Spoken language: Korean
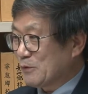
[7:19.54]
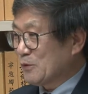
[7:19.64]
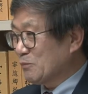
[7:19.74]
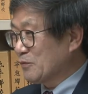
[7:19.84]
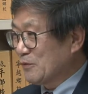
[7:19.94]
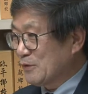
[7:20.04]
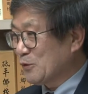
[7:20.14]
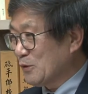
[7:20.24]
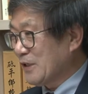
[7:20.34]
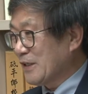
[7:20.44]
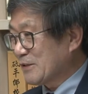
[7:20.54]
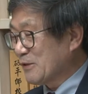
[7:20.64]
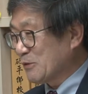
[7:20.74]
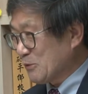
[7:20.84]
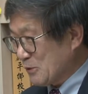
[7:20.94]
또 분을
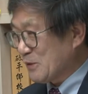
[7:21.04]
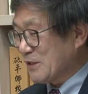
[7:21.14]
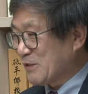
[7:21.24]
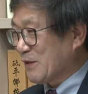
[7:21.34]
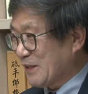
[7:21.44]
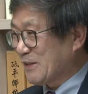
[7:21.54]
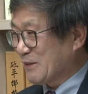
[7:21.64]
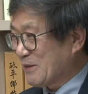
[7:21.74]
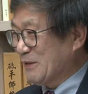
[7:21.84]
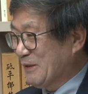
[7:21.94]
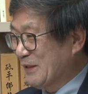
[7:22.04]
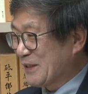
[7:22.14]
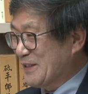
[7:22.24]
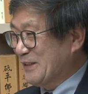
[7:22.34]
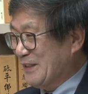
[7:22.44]
초대해서 네. 초대석에서 네. 또
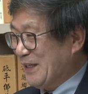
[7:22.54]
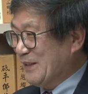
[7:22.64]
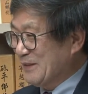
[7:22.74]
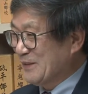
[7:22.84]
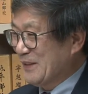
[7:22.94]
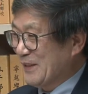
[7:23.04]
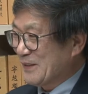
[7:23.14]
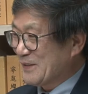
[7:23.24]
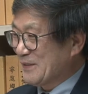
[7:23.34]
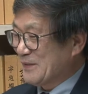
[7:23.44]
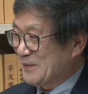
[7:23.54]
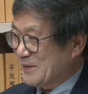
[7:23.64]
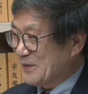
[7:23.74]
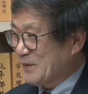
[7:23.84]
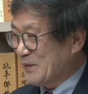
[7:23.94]
네. 그런 내용 또,
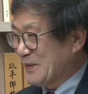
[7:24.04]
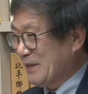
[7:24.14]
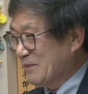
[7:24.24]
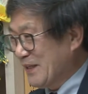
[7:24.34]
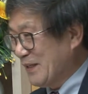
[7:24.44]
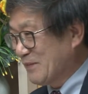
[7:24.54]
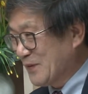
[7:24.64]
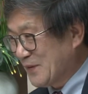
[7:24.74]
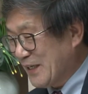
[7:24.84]
또, 토론 한번 네. 해보고